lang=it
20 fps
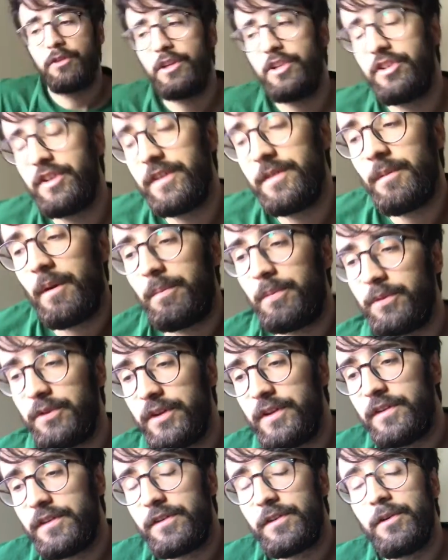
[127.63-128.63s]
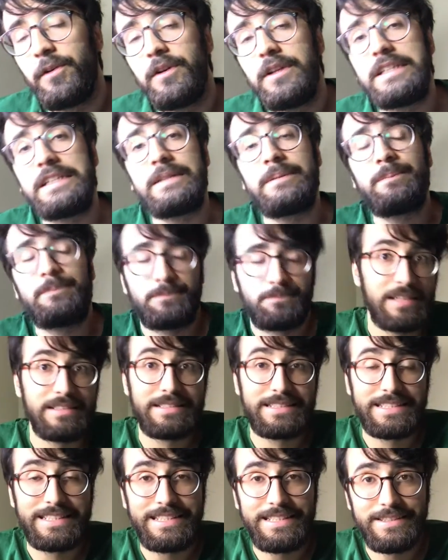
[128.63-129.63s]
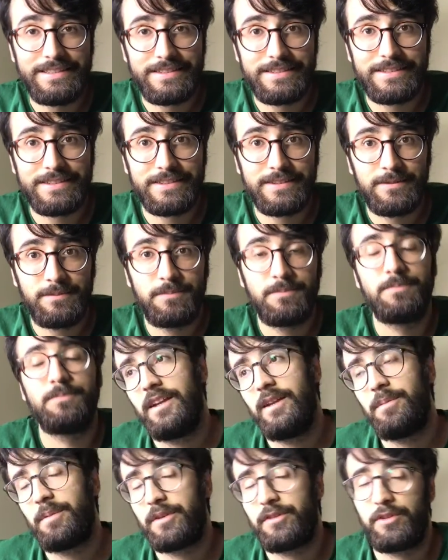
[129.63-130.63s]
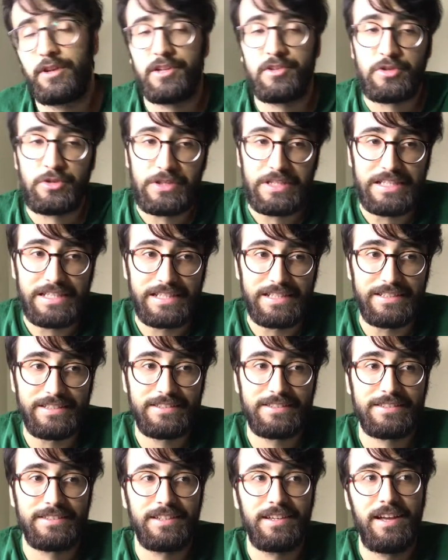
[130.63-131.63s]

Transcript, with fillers: Dodicesima posizione, Skins, il personaggio di Chris.